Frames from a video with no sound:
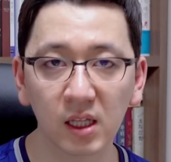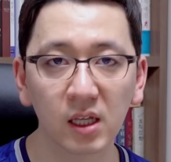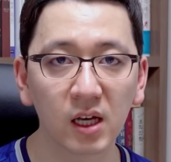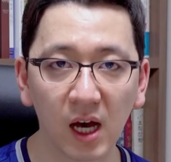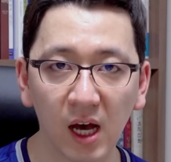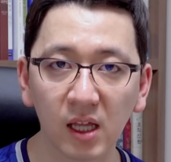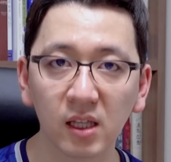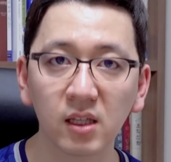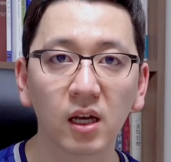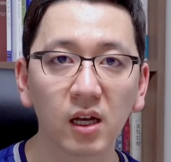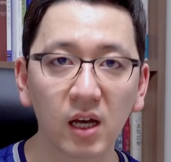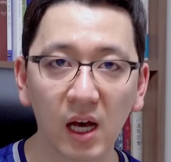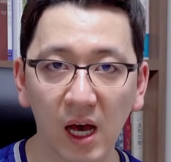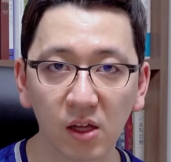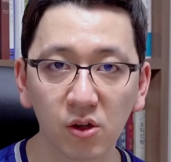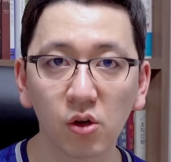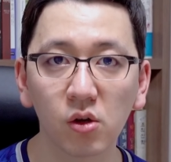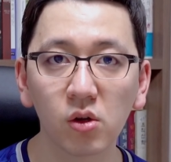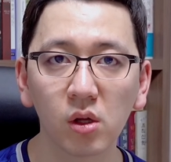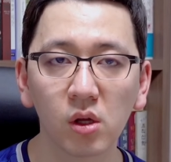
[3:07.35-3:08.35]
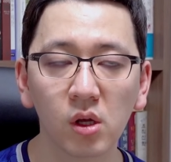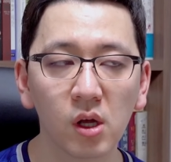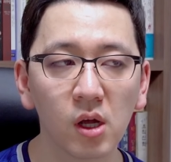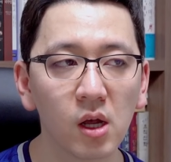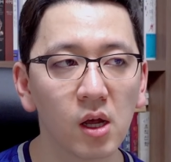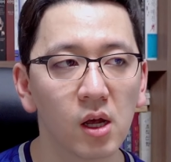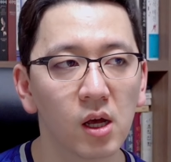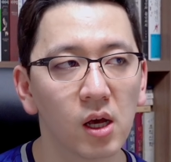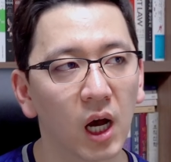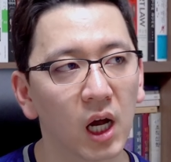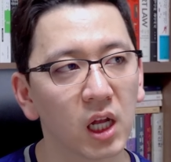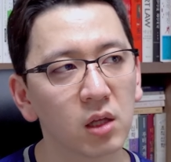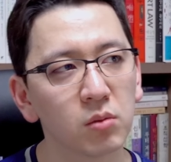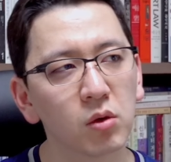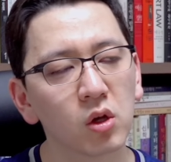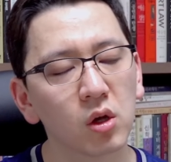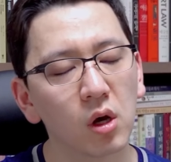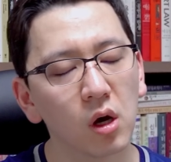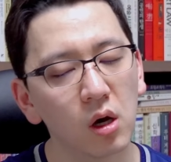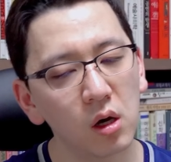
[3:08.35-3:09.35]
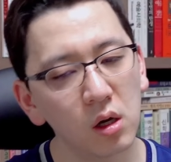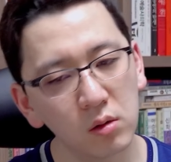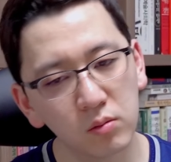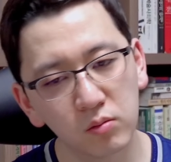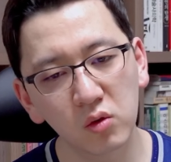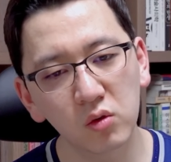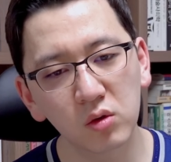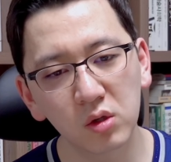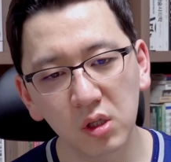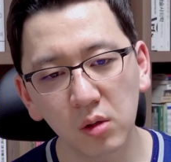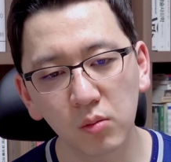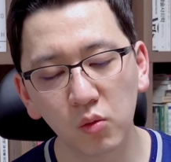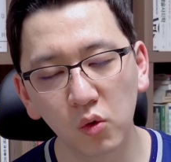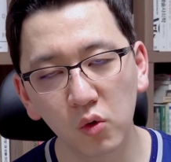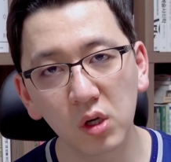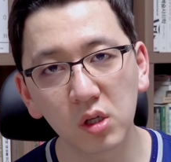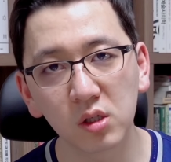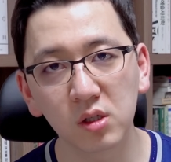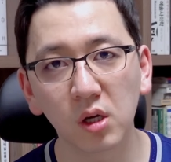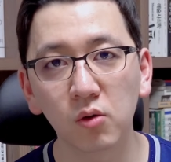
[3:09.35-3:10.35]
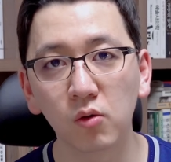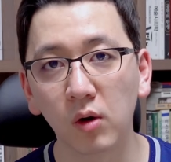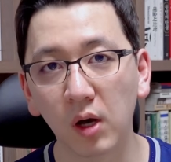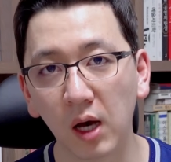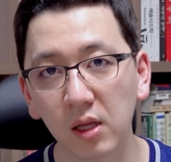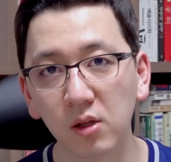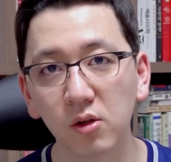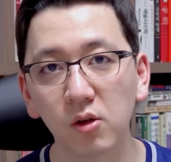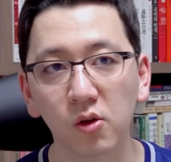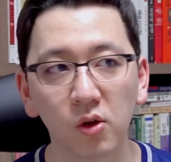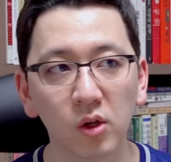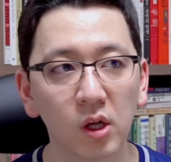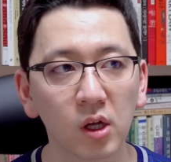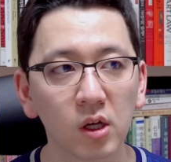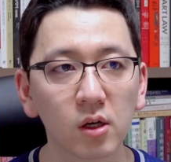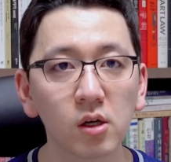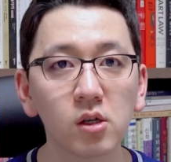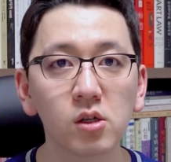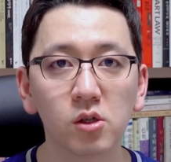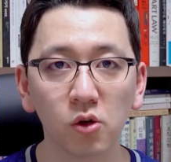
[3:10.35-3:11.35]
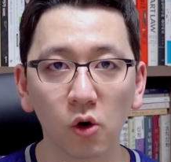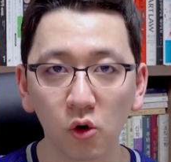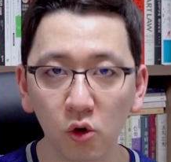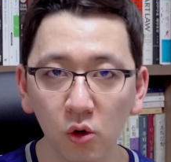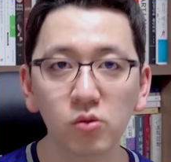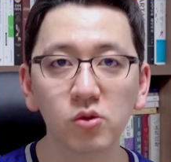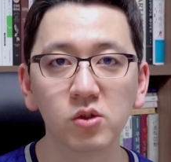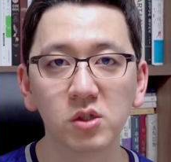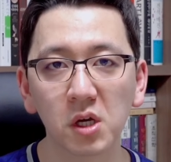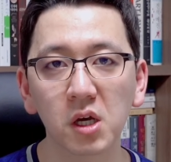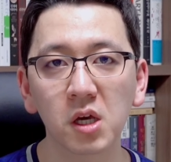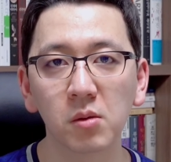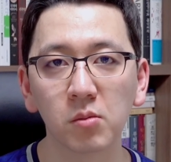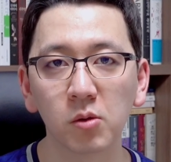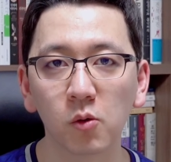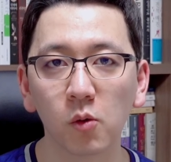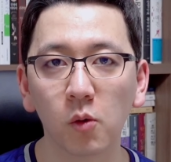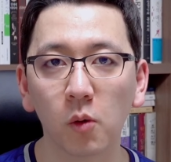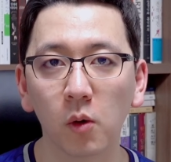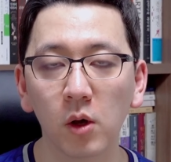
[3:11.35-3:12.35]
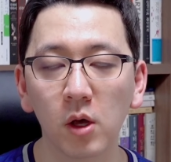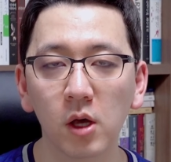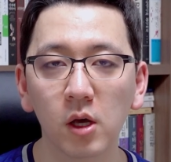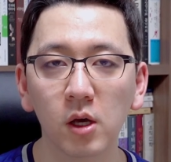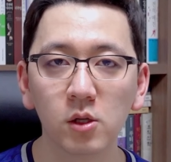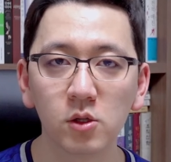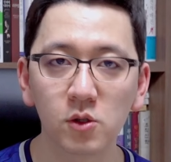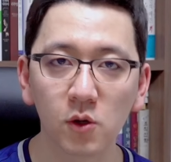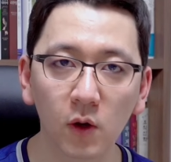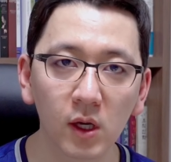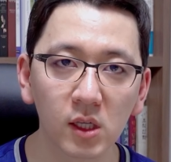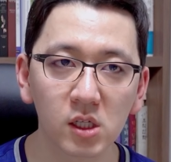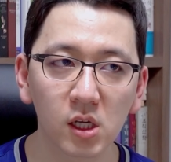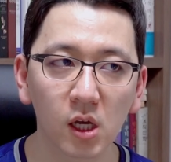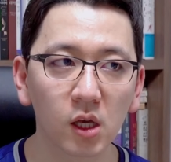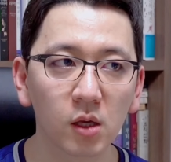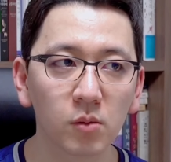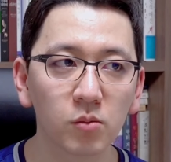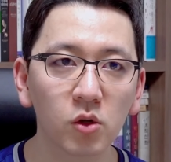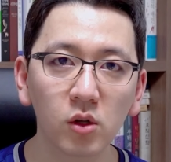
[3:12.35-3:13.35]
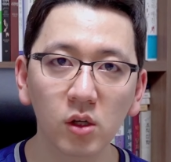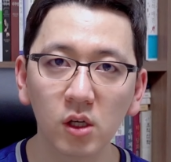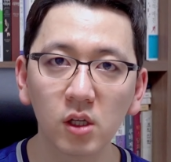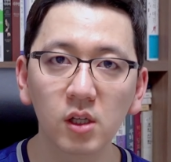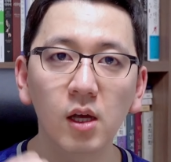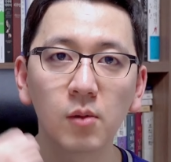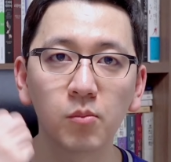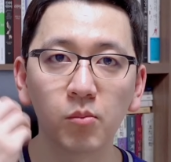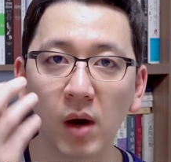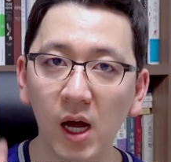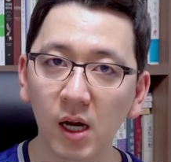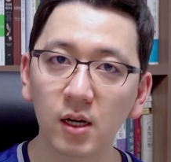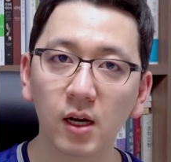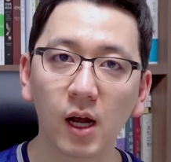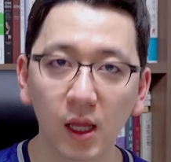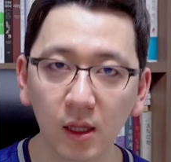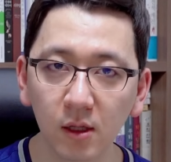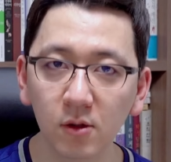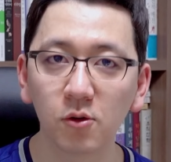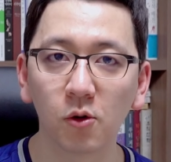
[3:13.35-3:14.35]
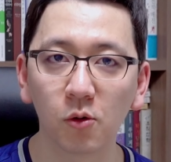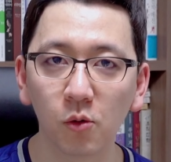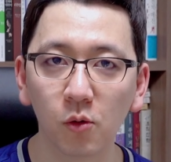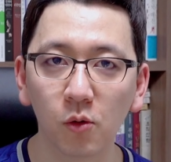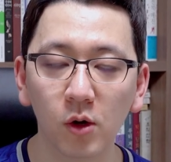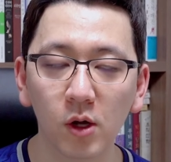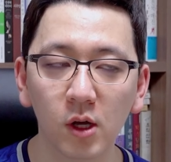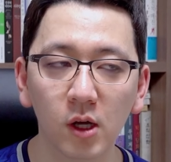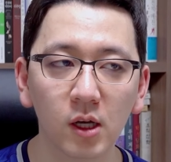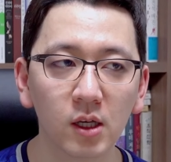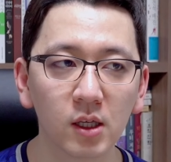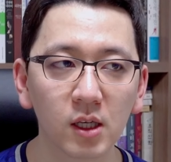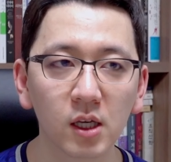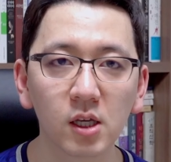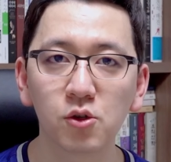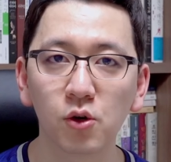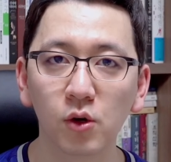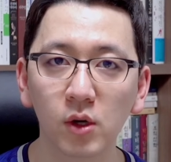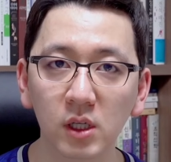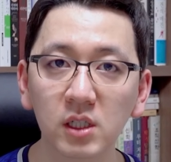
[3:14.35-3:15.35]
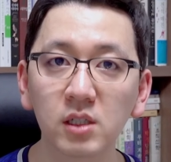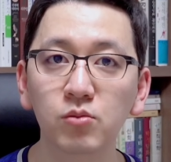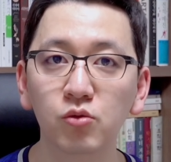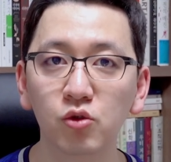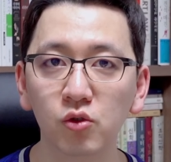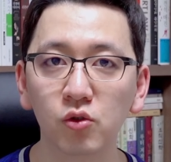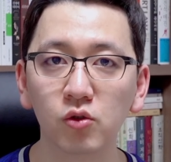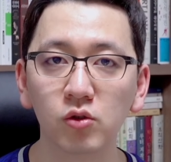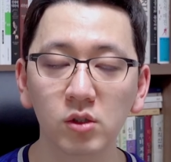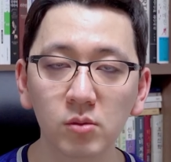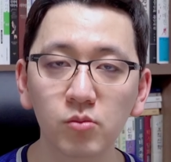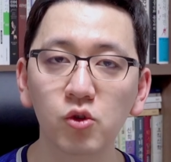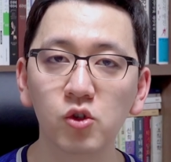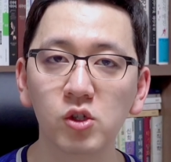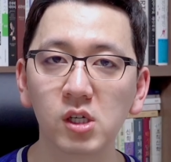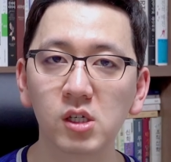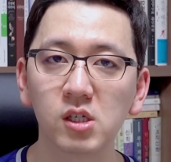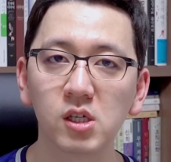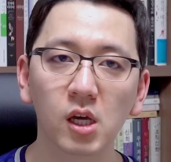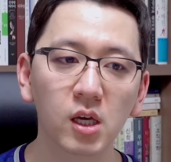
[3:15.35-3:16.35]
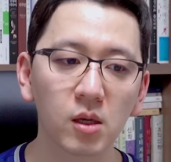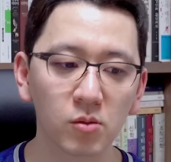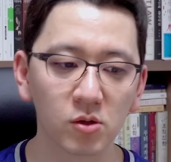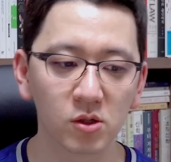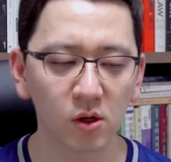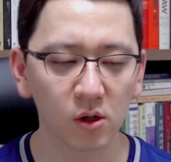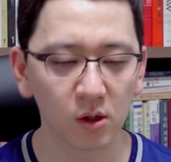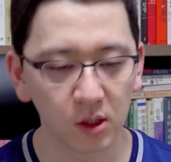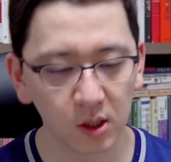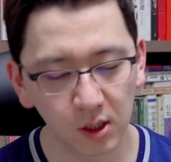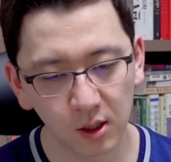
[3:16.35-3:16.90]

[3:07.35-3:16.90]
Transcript: 가, 가던 아니면 아 뭐 그냥 모르겠어 하고 가던 그냥 여러분 책임이고 저의 책임은 일단 말을 하는 거고 이게 저의 의무, 의무이자 책임이죠.